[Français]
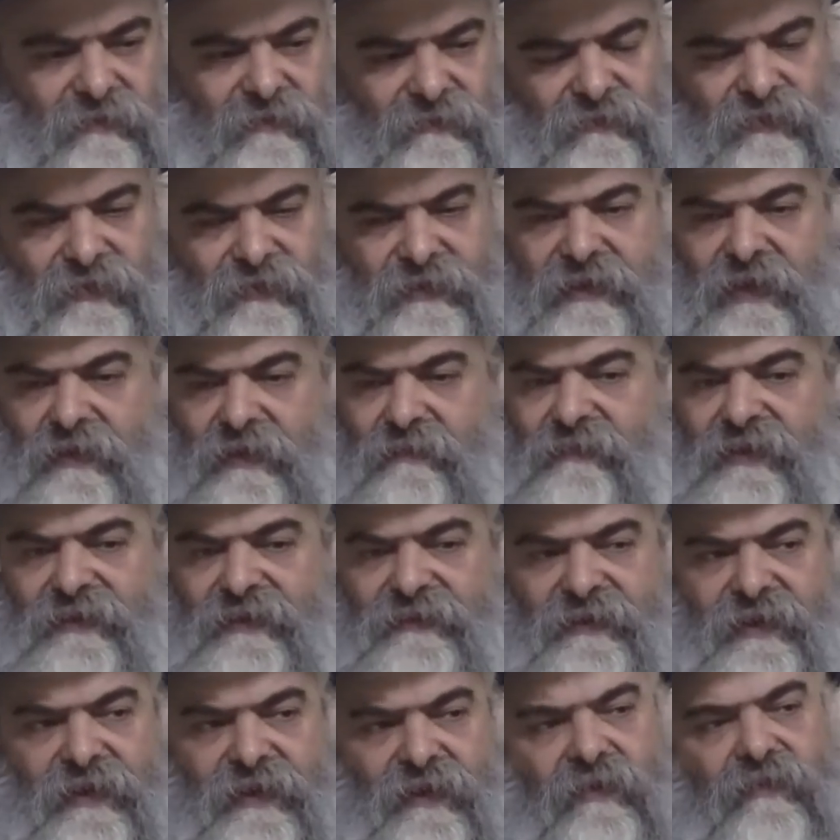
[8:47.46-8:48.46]
de quelle
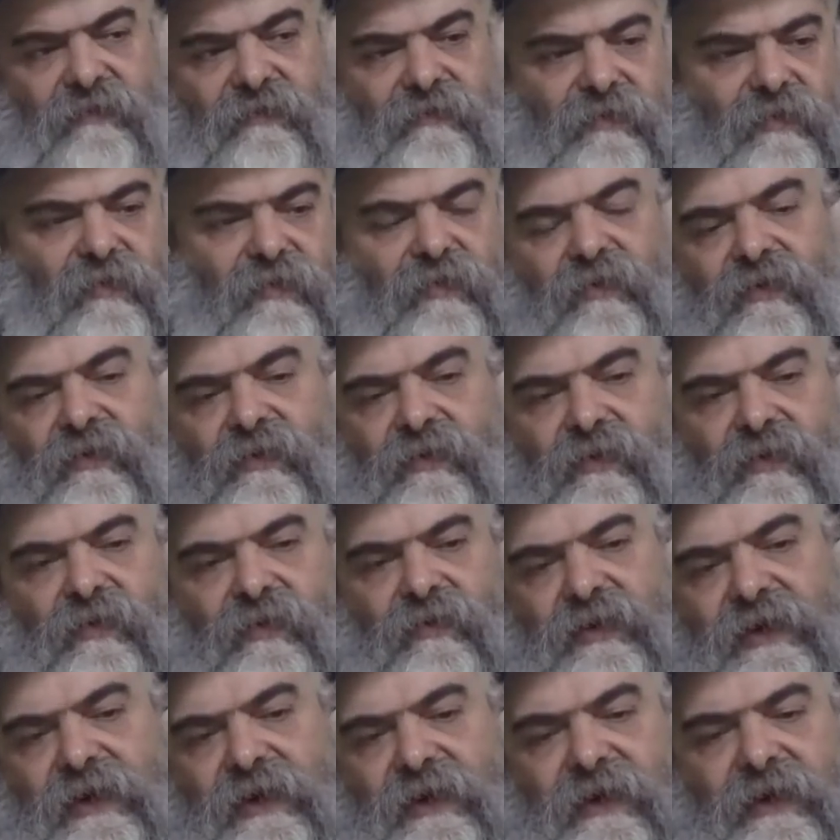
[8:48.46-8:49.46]
manière
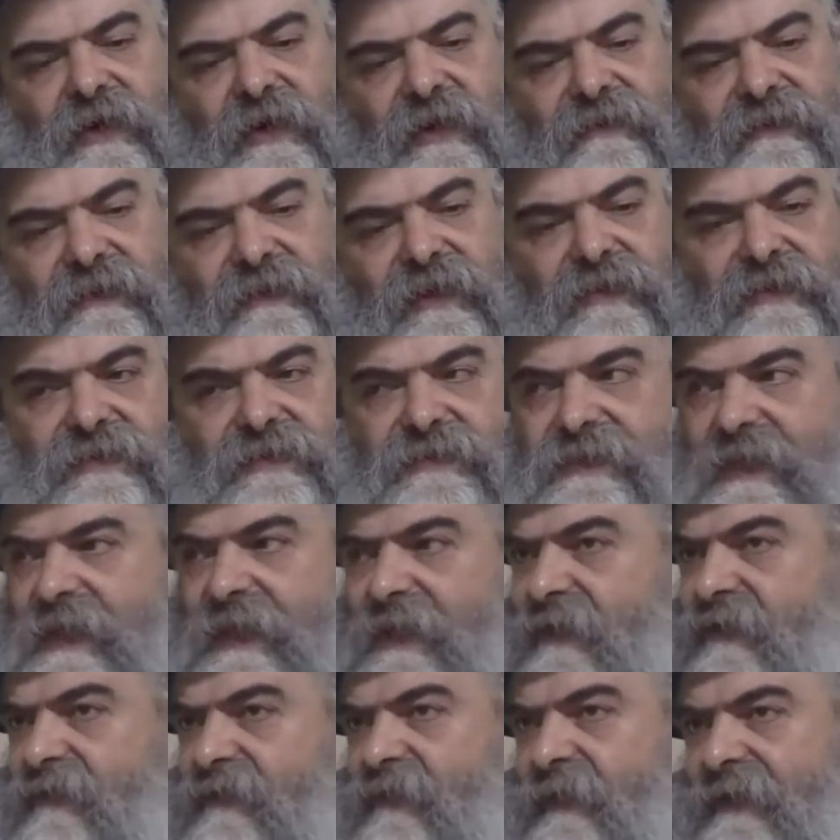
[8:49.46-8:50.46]
euh, la, terre
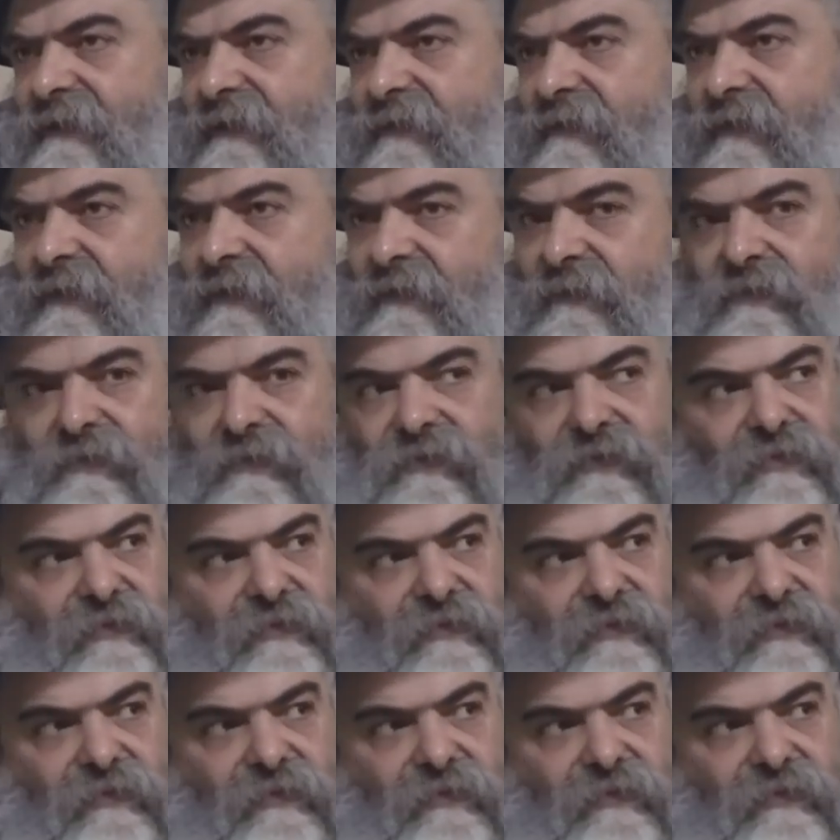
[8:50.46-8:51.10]
d'Israël doit être euh,